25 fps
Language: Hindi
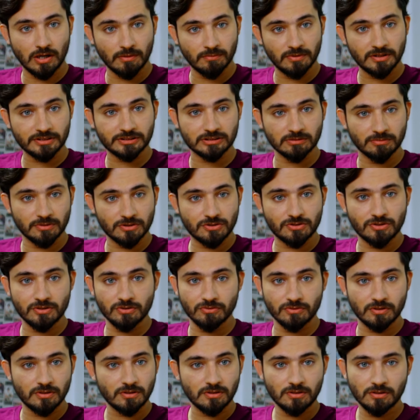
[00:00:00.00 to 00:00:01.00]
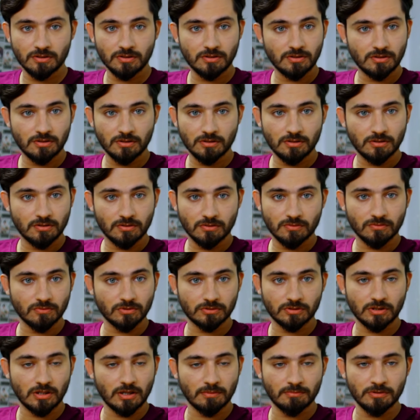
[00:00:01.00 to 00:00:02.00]
हार्मलेस समझती हो ना
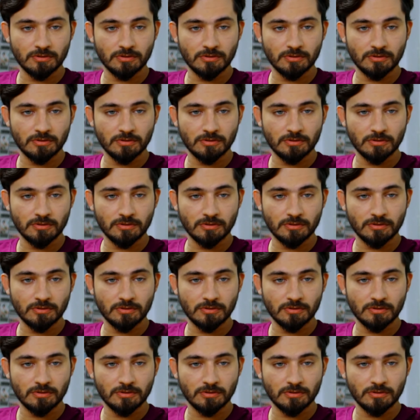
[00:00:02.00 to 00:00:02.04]
उतना